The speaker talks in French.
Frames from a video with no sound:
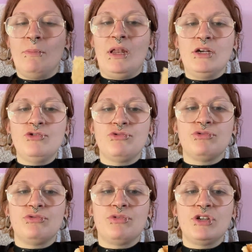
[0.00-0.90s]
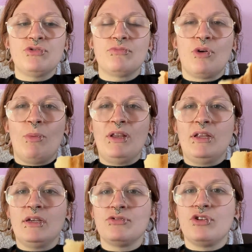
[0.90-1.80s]
Mais là, je, ouais, je comprends pas les
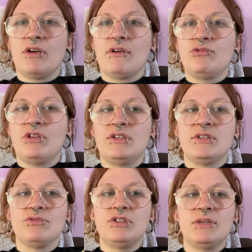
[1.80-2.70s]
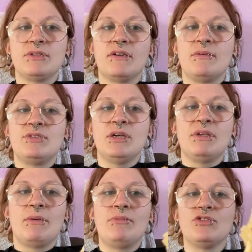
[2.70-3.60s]
délire. elle va goûter le sien aussi, donc ça, va me dire.
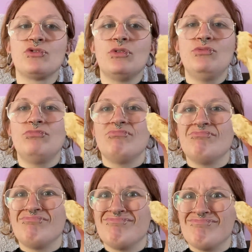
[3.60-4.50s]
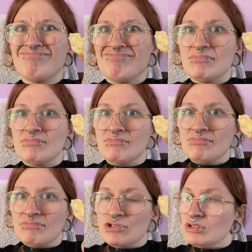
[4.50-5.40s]
Mais il y a même des endroits où.
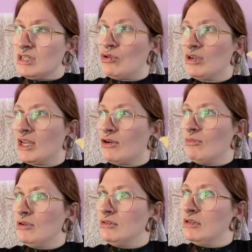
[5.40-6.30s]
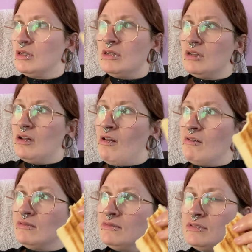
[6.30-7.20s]
Je sais le croquer comment.
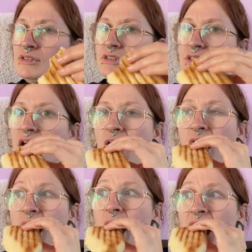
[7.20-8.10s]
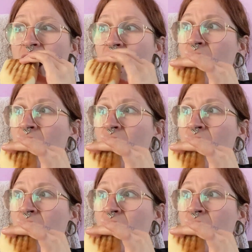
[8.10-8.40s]
Enfin, voilà.